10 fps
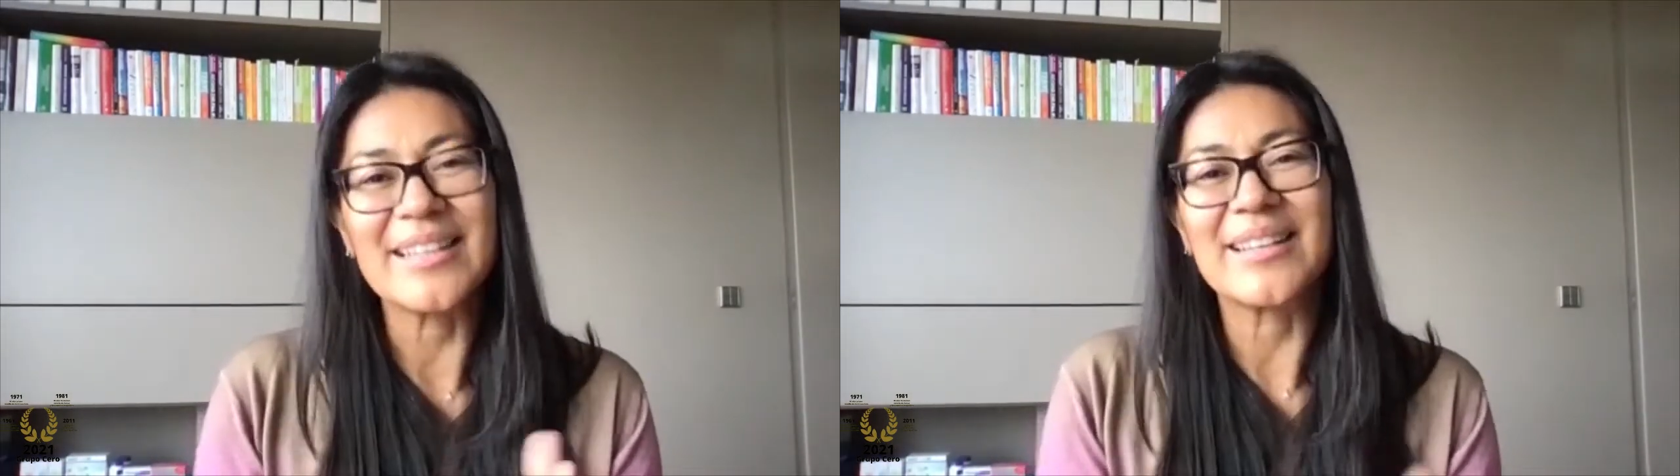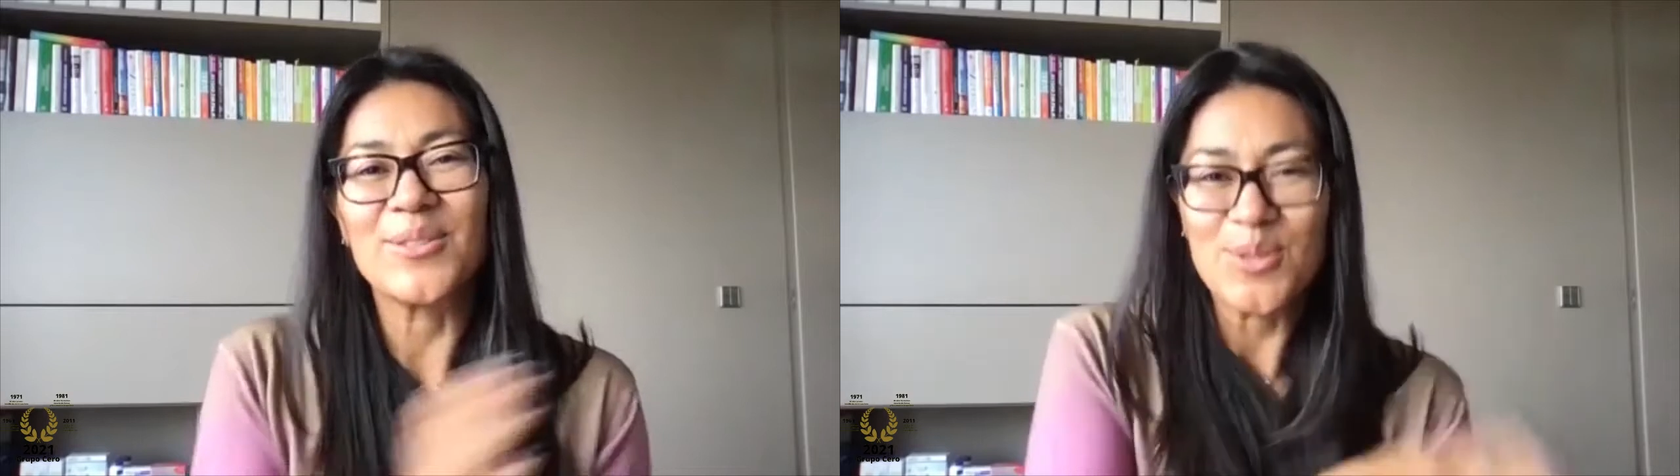
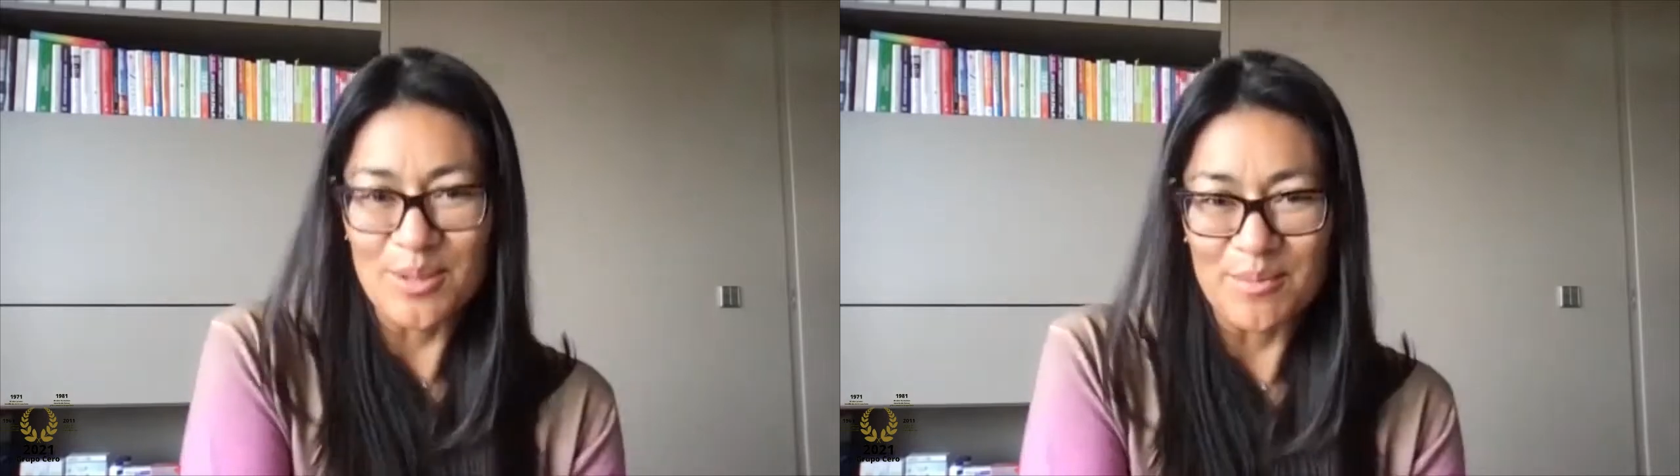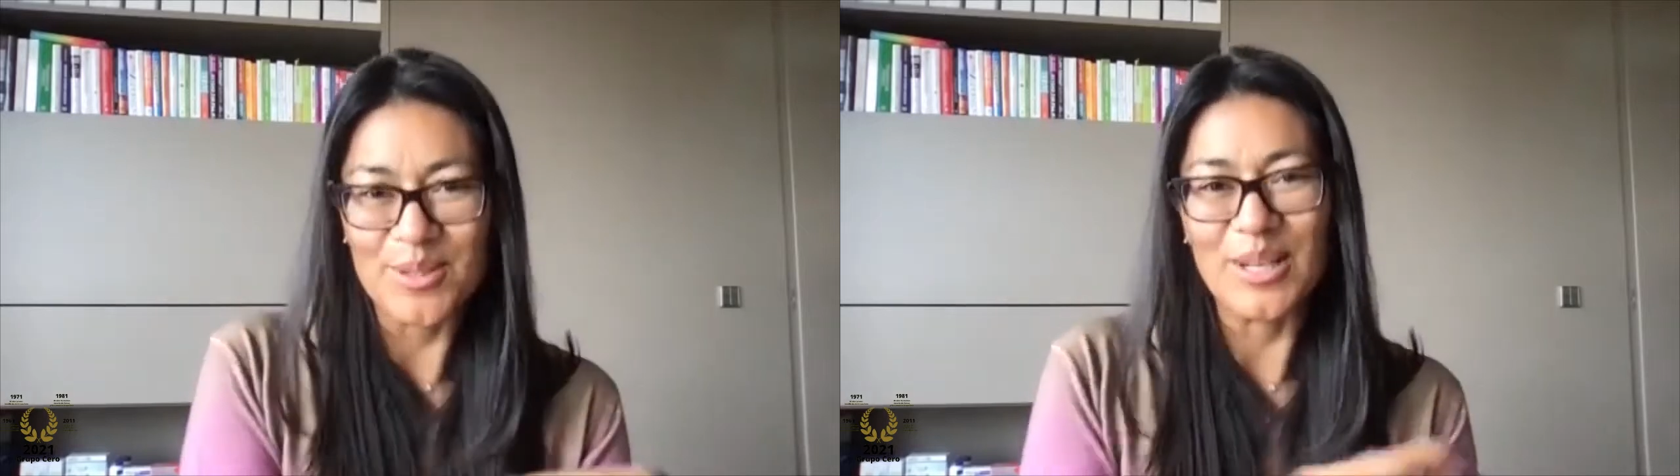ya
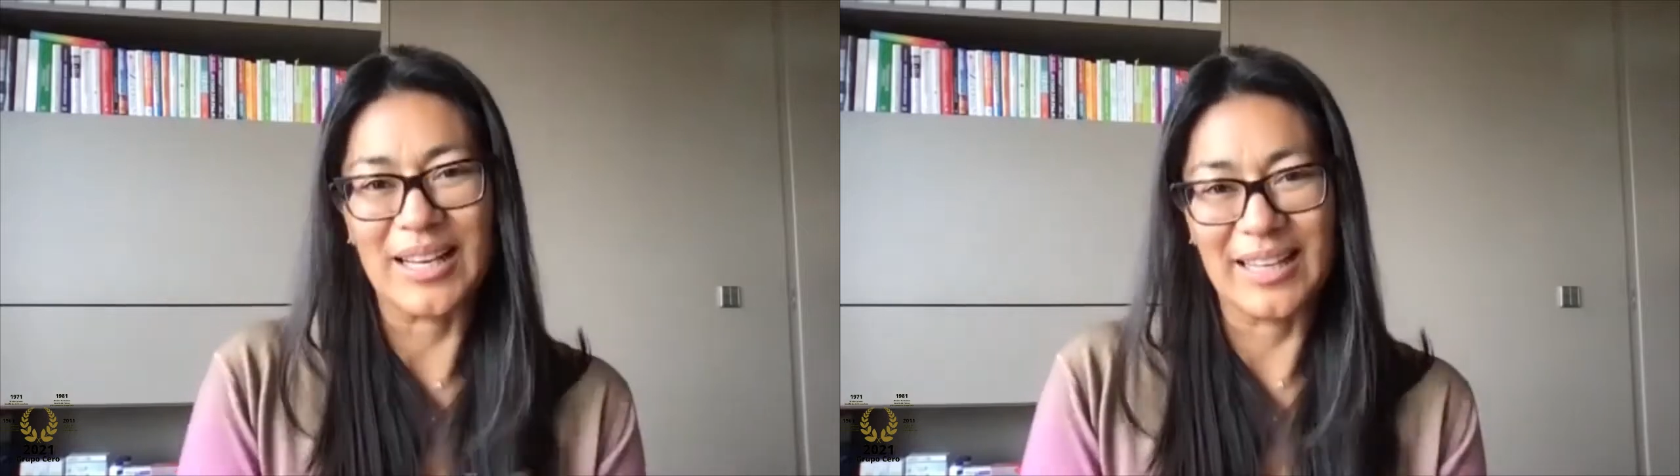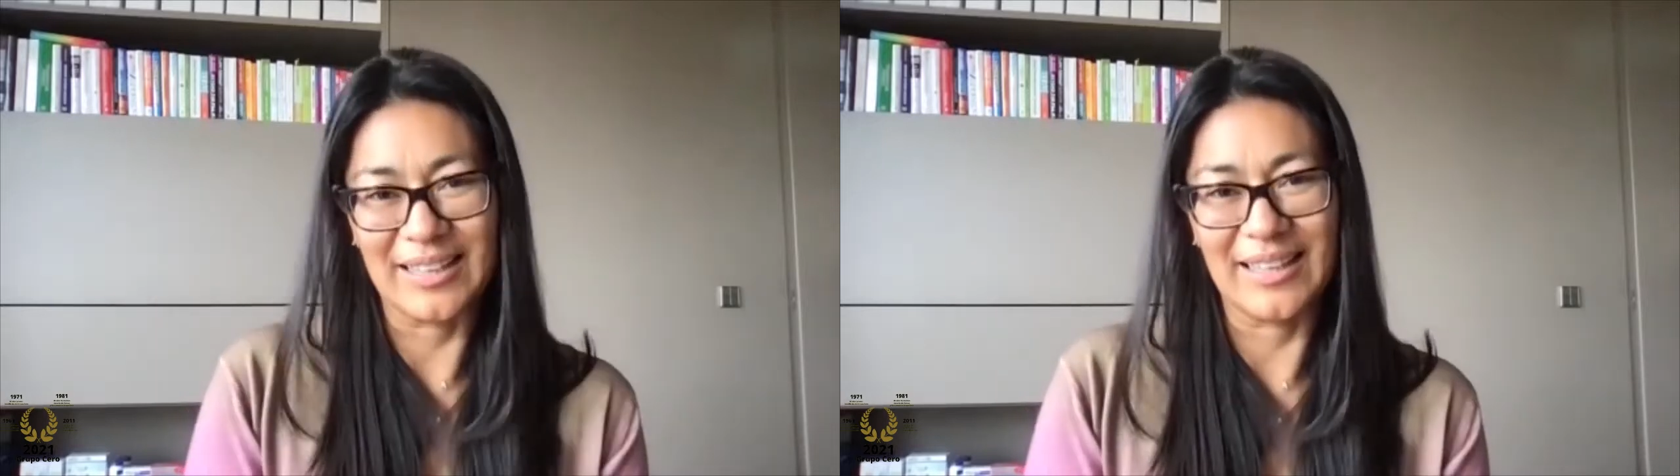reducimos la
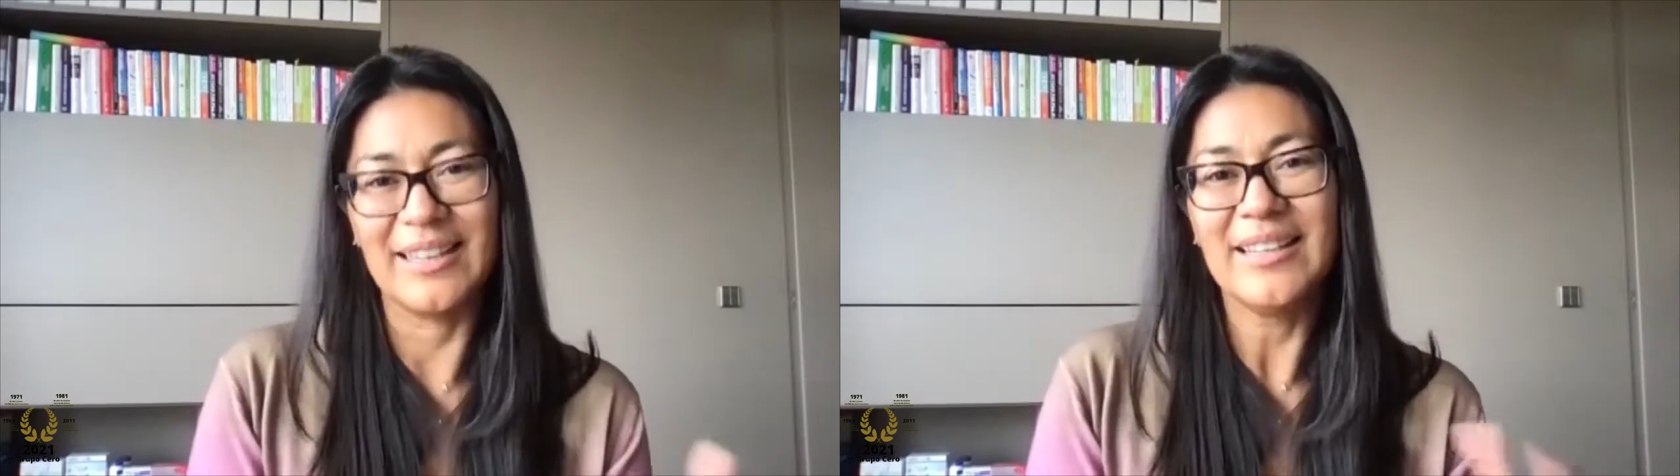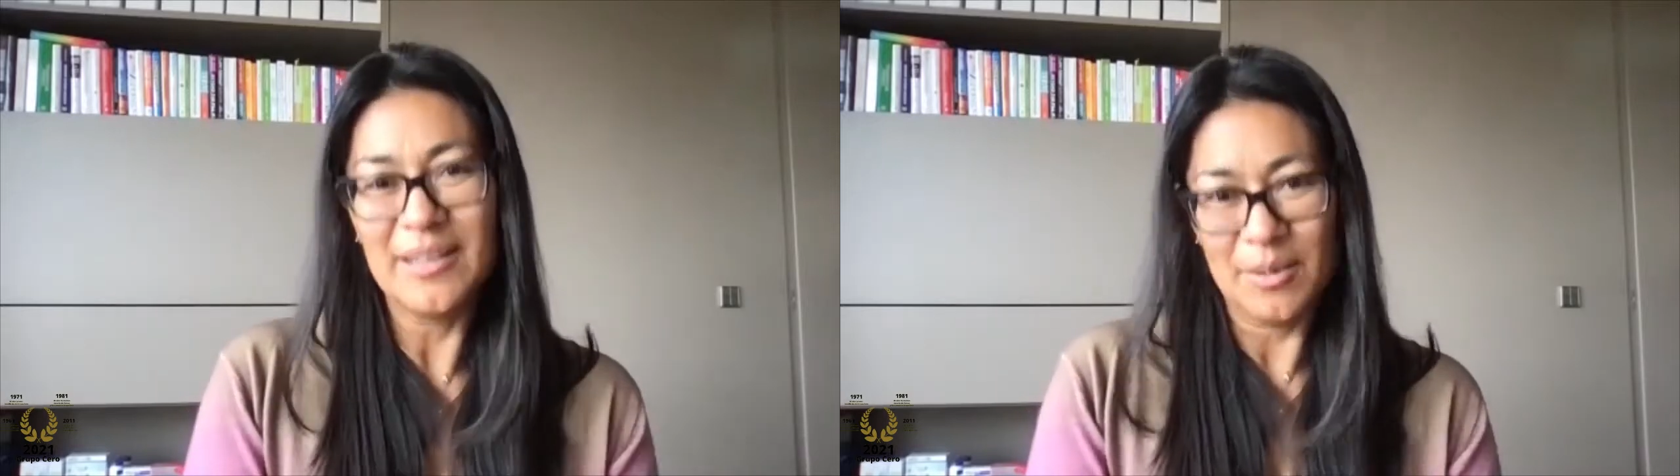carga